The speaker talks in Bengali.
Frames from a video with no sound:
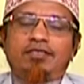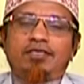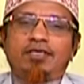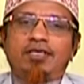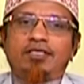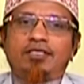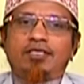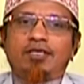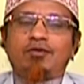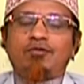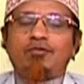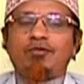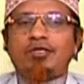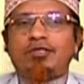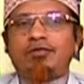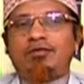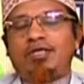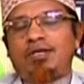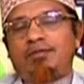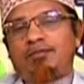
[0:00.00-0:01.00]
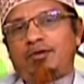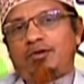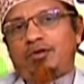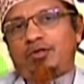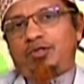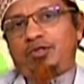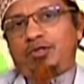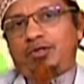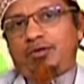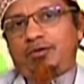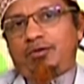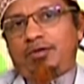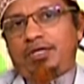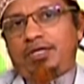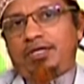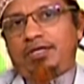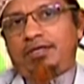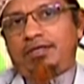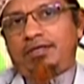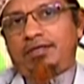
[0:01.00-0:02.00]
এই তাকোয়া যদি আমরা অর্জন করি
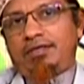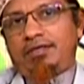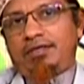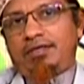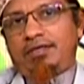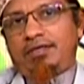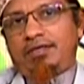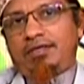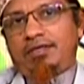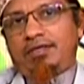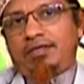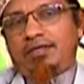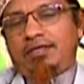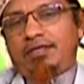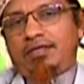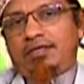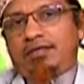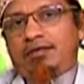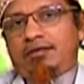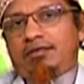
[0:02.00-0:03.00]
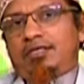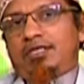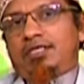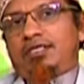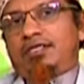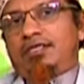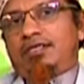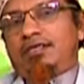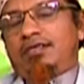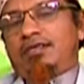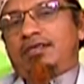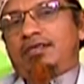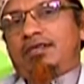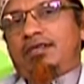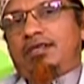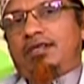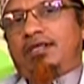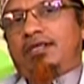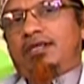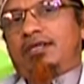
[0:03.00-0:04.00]
অর্থাৎ
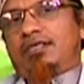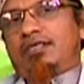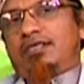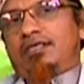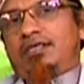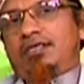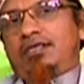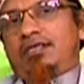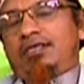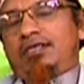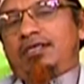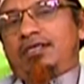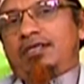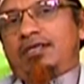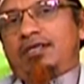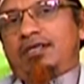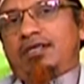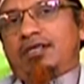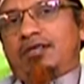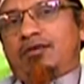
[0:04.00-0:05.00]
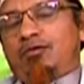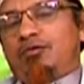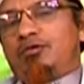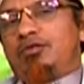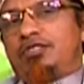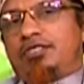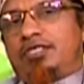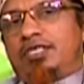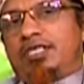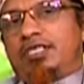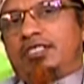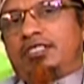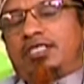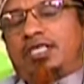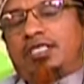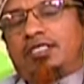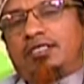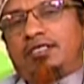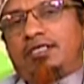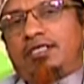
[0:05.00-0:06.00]
আল্লাহর আক্রোশ থেকে
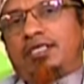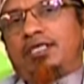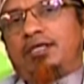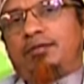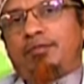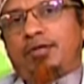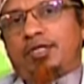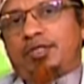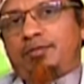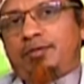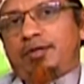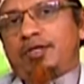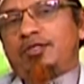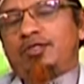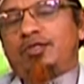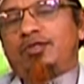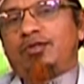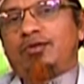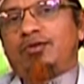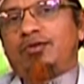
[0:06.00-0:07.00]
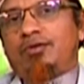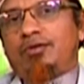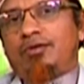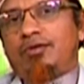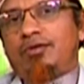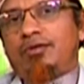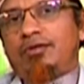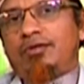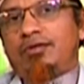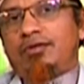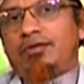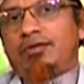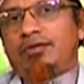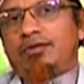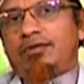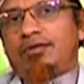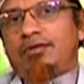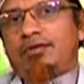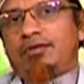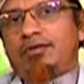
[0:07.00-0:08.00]
শাস্তি থেকে বাঁচবার জন্য
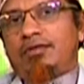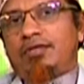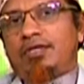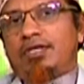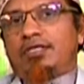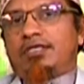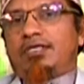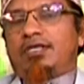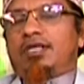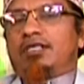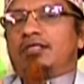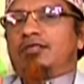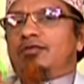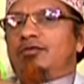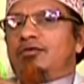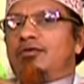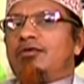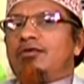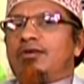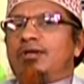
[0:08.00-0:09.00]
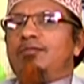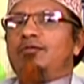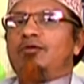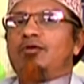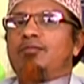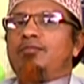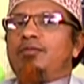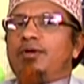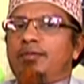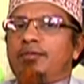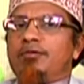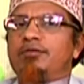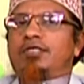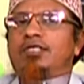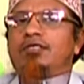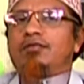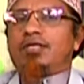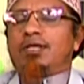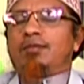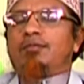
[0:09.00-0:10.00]
একটা আত্মরক্ষামূলক ব্যবস্থা
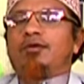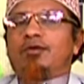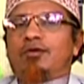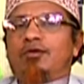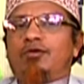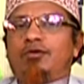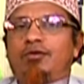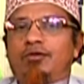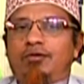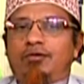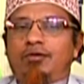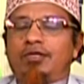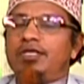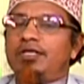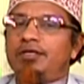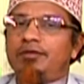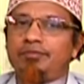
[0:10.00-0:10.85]
যদি আমরা গ্রহণ করি